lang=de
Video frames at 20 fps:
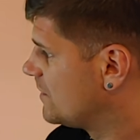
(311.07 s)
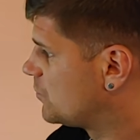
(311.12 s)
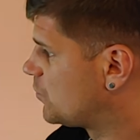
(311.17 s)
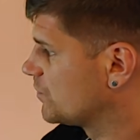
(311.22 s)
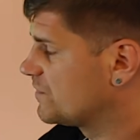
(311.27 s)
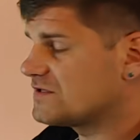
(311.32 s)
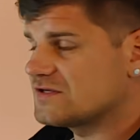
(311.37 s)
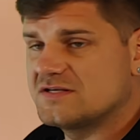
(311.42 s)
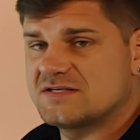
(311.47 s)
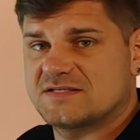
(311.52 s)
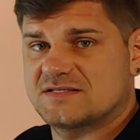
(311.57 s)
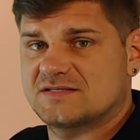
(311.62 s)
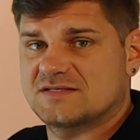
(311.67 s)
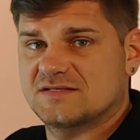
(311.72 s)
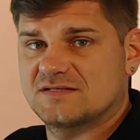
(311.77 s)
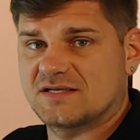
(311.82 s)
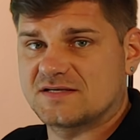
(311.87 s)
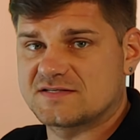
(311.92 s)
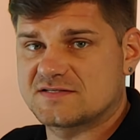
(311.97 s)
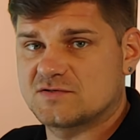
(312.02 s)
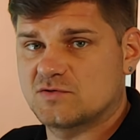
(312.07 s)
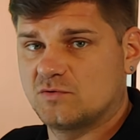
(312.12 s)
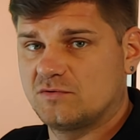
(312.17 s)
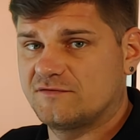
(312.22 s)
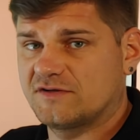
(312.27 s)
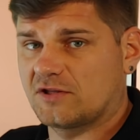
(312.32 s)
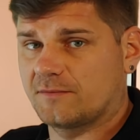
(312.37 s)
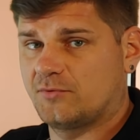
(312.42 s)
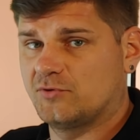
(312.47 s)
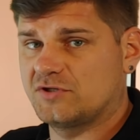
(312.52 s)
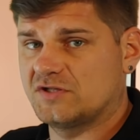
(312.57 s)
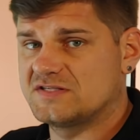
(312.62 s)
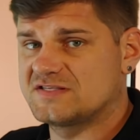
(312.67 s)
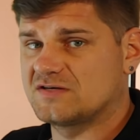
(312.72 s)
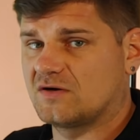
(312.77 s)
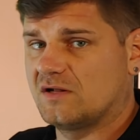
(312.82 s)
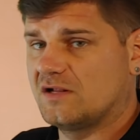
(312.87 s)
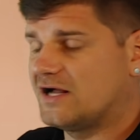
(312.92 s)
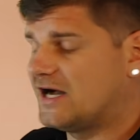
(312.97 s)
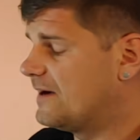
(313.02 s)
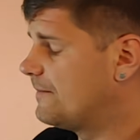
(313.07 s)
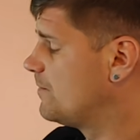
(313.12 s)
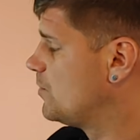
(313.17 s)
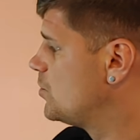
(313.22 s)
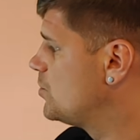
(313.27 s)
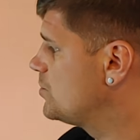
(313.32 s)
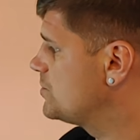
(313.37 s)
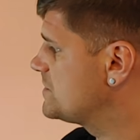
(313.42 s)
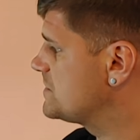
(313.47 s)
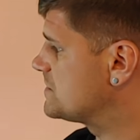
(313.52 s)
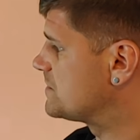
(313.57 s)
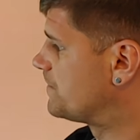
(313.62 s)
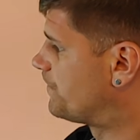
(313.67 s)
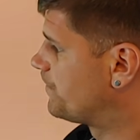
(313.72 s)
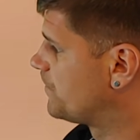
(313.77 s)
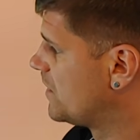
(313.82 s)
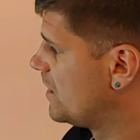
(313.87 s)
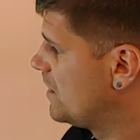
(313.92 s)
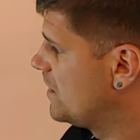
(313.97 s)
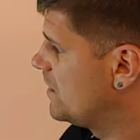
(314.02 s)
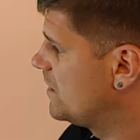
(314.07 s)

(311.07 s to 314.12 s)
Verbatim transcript: dort ist das Unwetterpotenzial am höchsten.